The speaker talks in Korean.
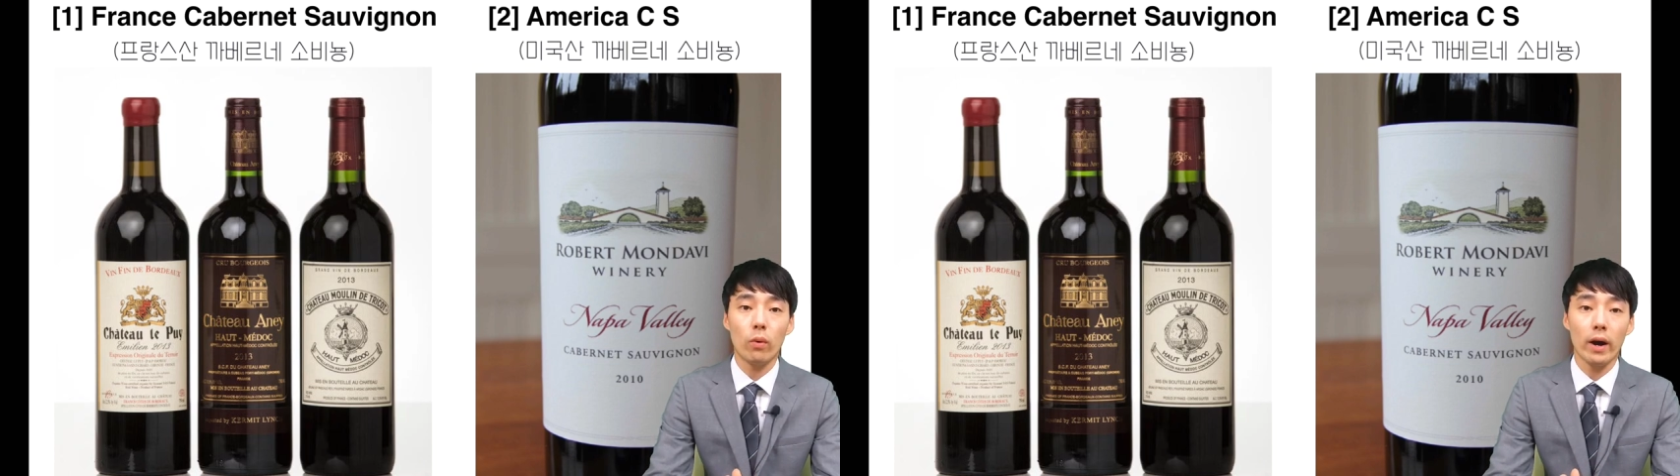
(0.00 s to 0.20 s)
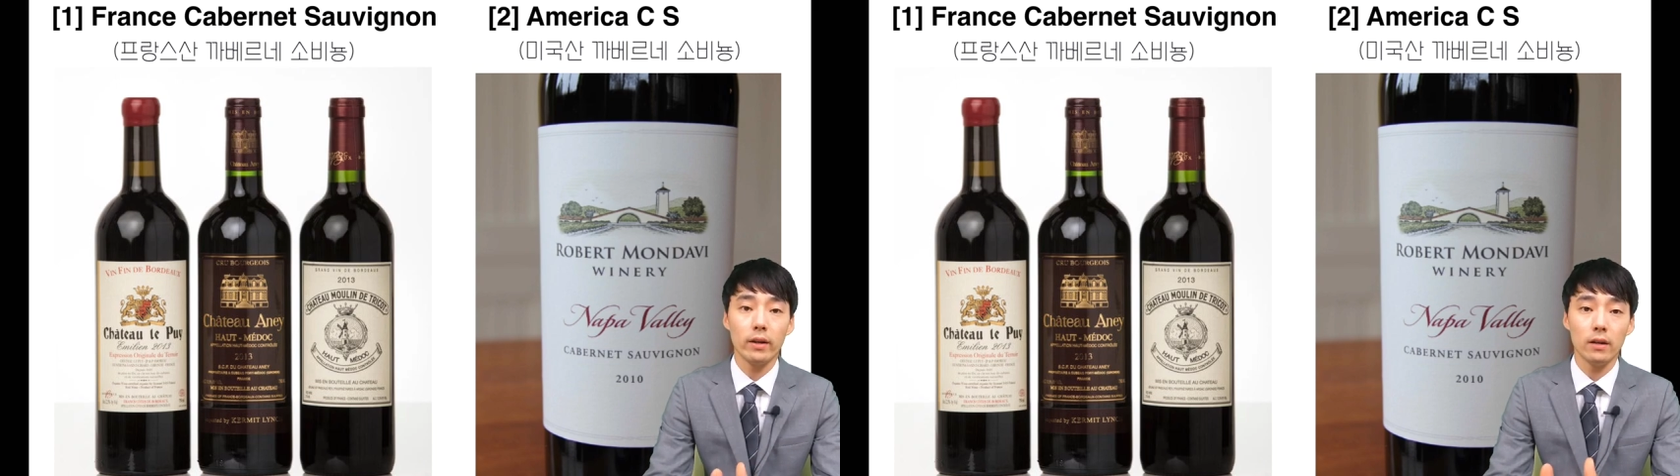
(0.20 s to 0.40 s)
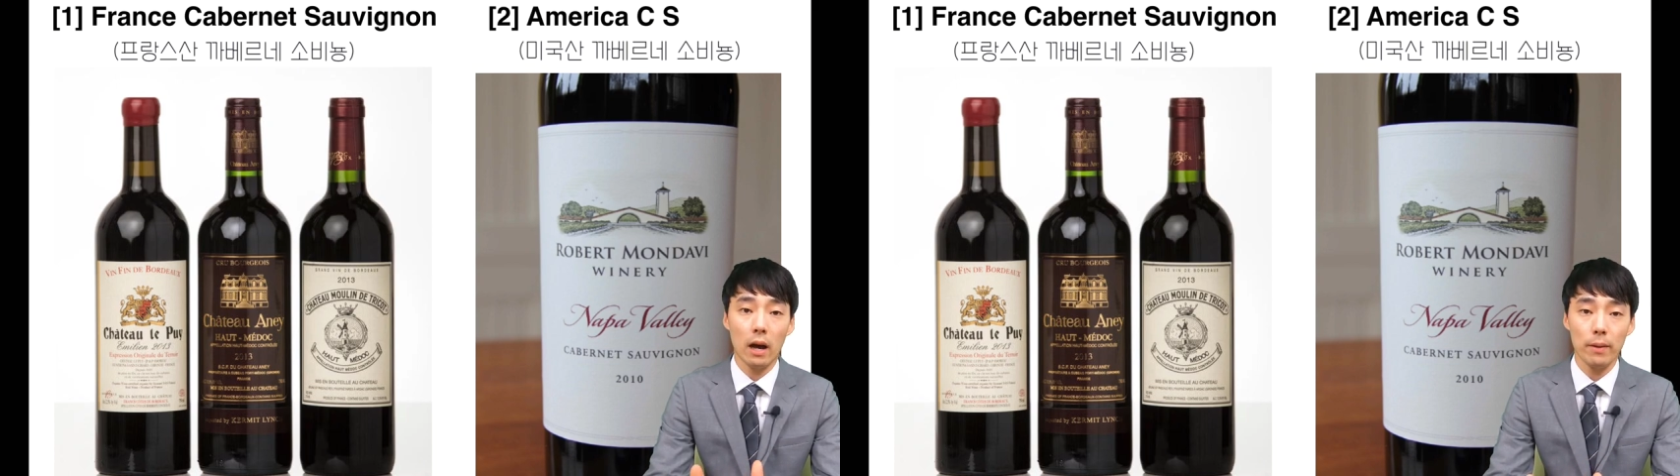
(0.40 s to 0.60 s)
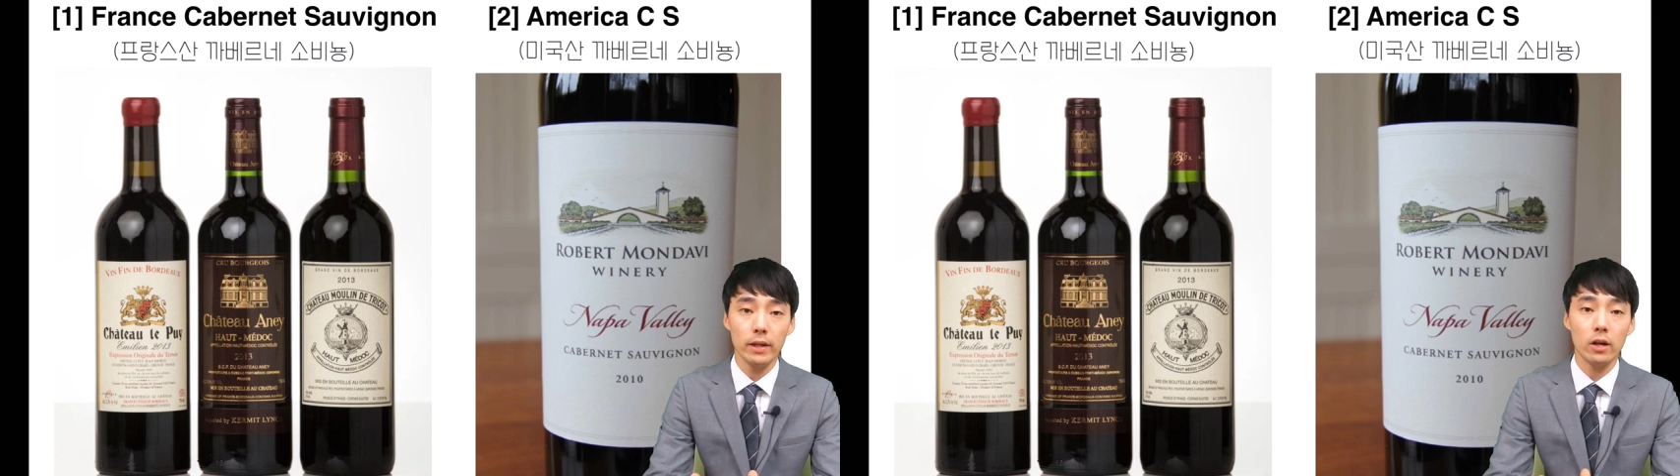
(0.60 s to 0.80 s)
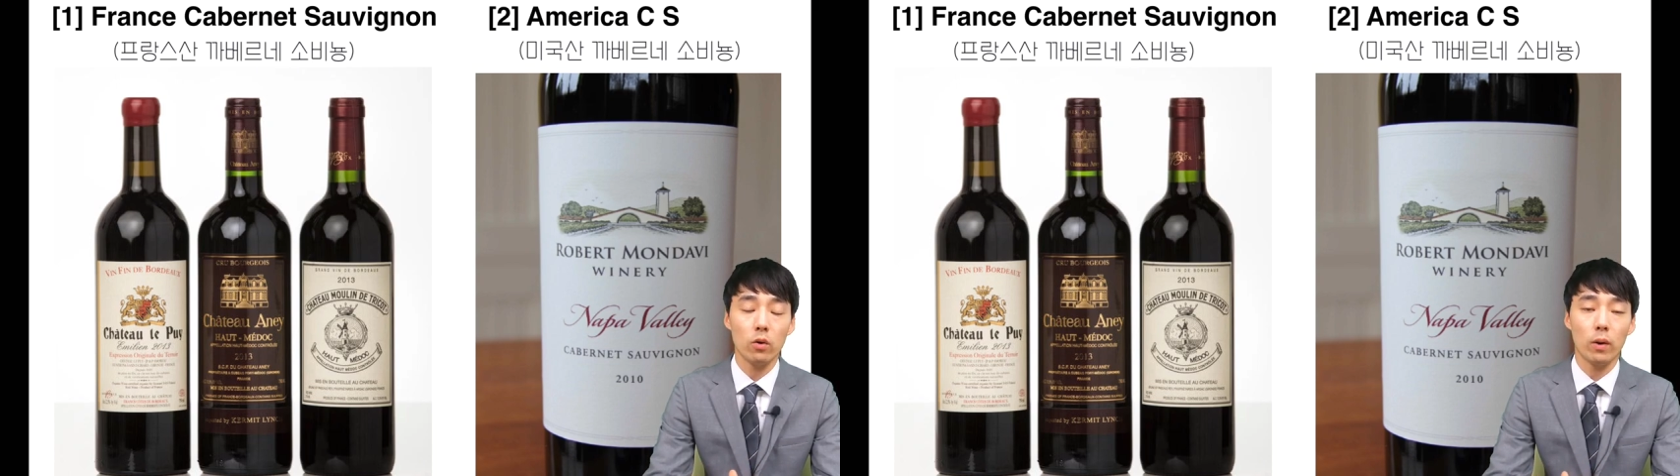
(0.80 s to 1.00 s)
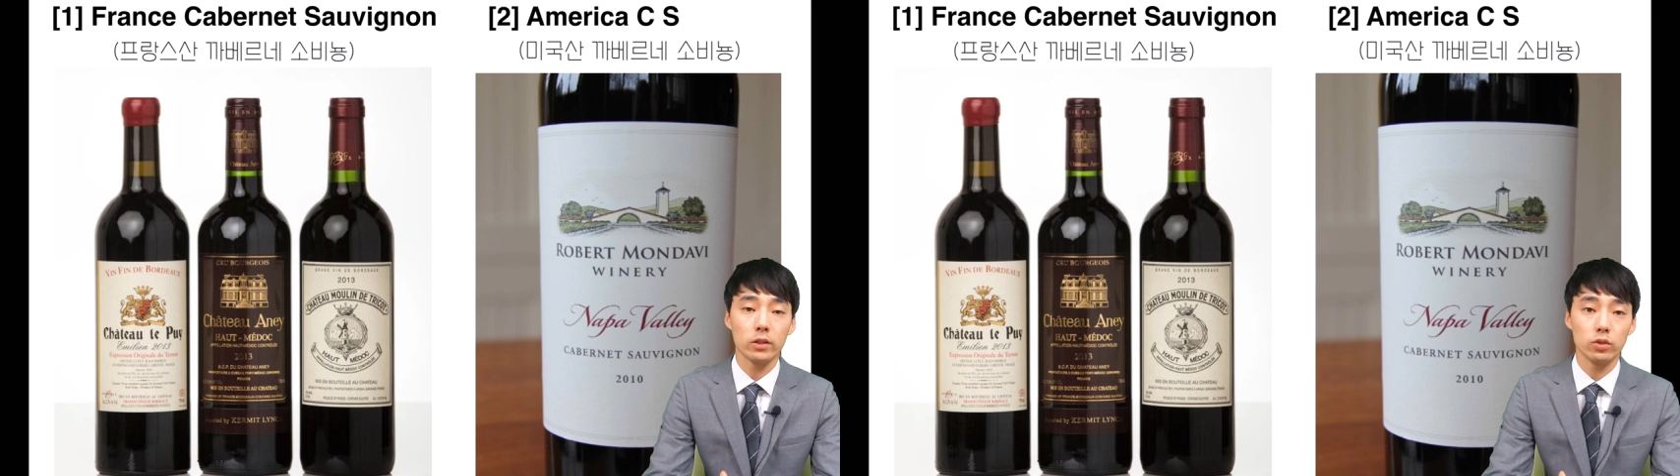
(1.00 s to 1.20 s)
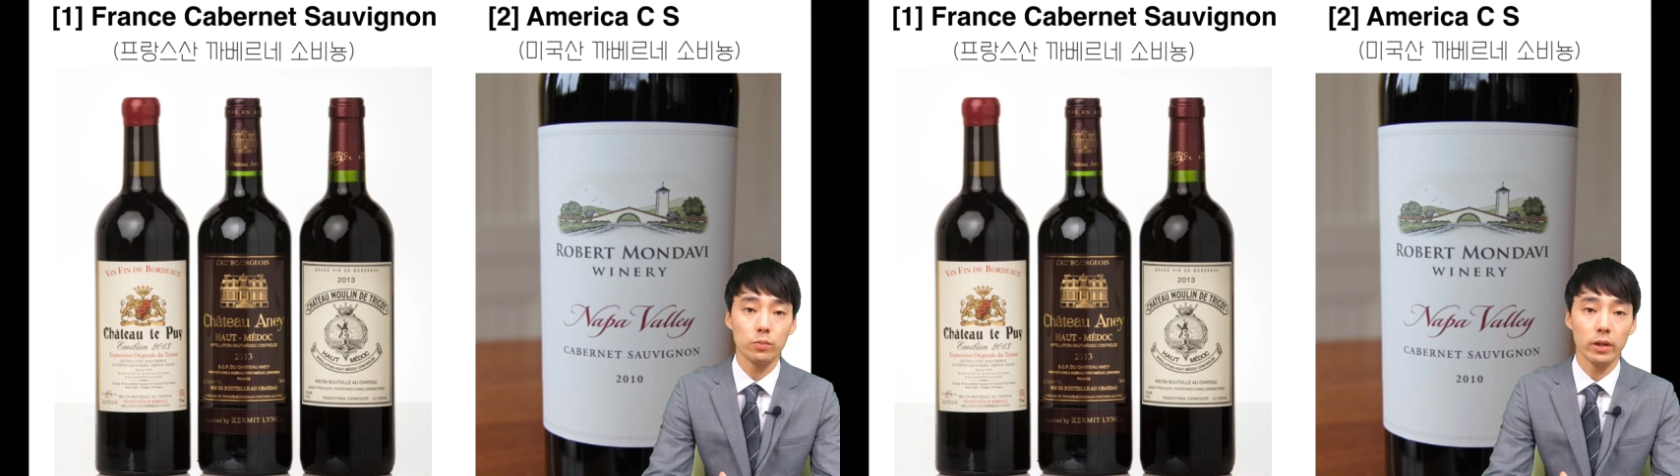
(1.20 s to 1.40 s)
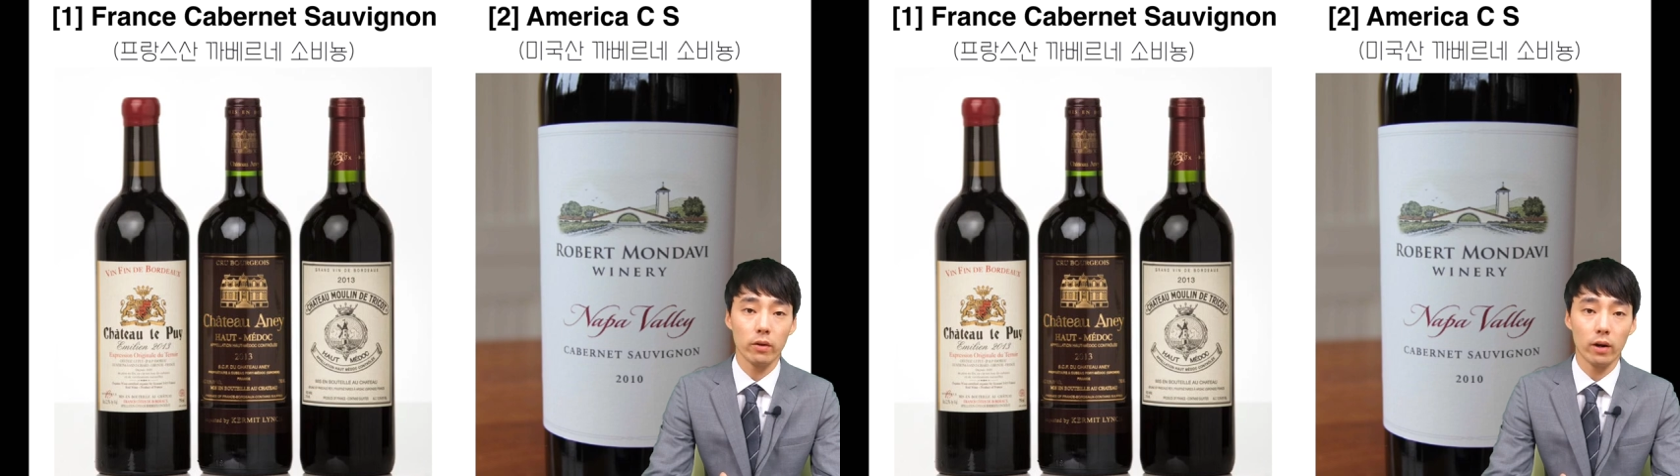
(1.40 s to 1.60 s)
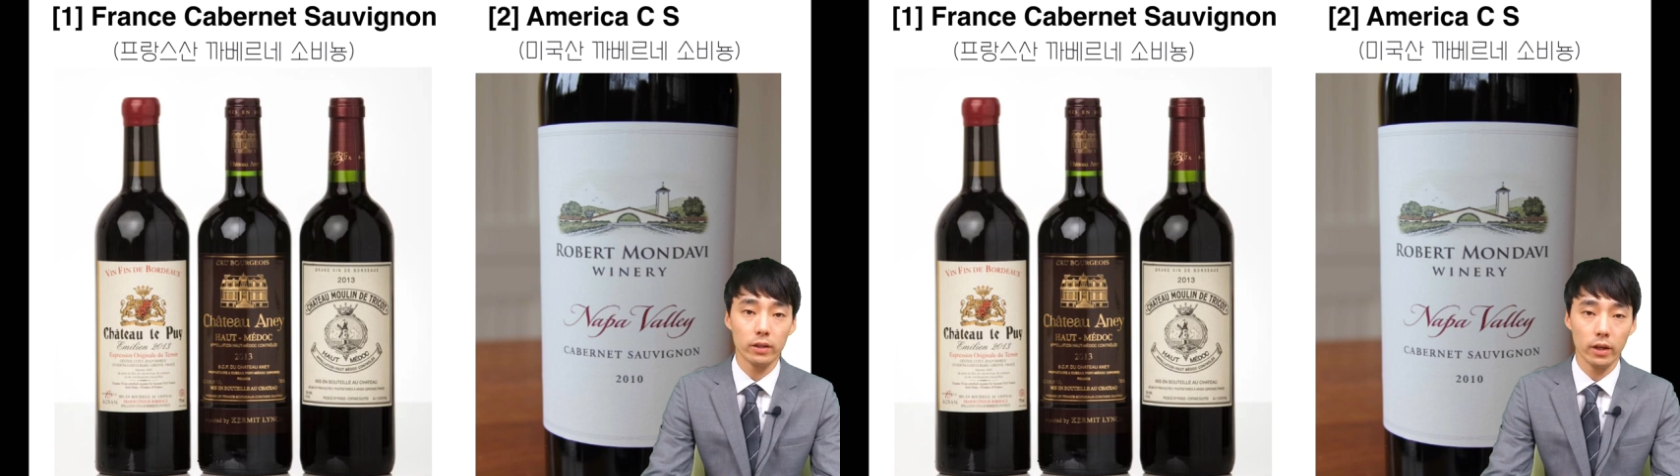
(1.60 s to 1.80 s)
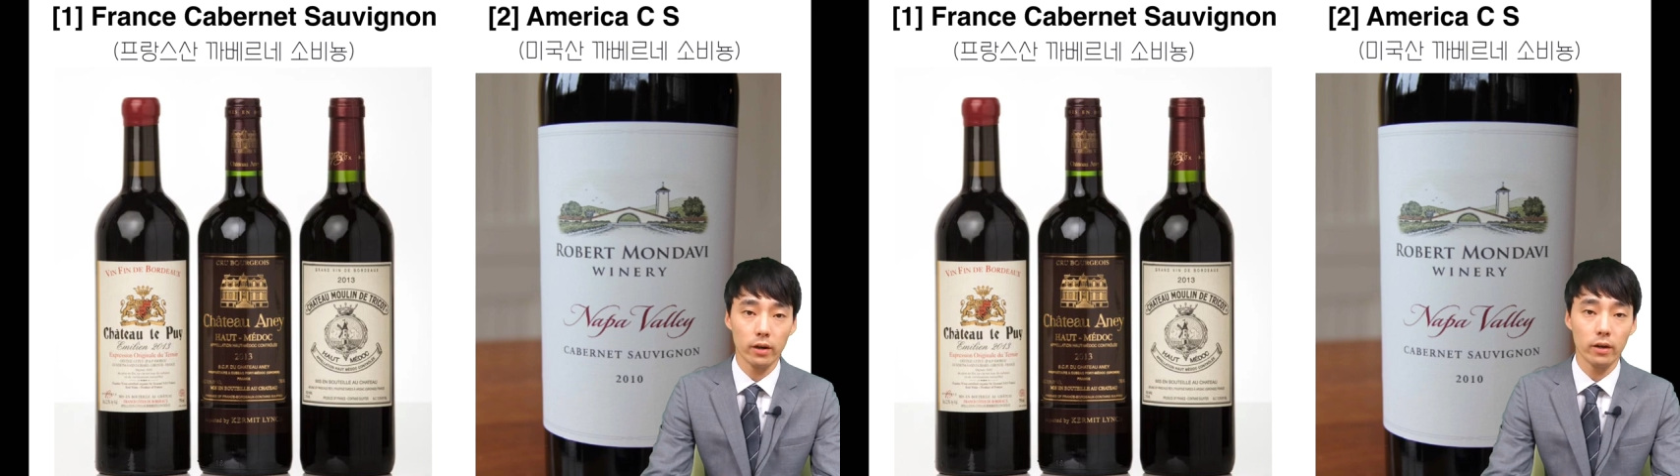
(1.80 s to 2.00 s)
와인 라벨이라고 봐주시면 될 것
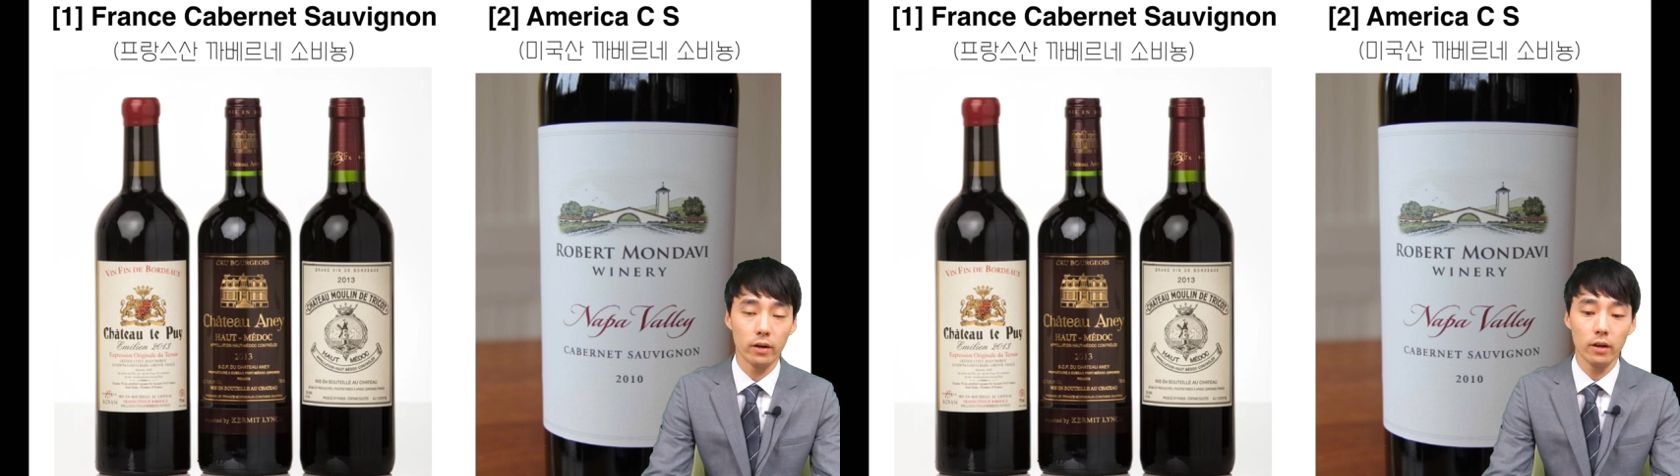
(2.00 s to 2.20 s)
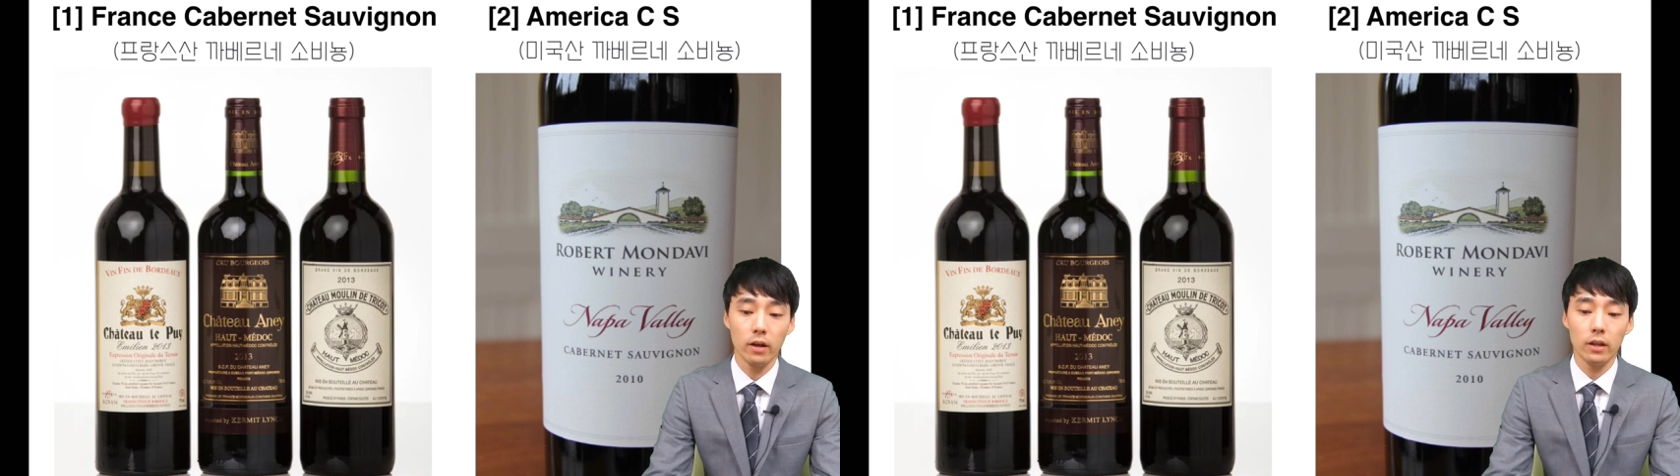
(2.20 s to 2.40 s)
같아요.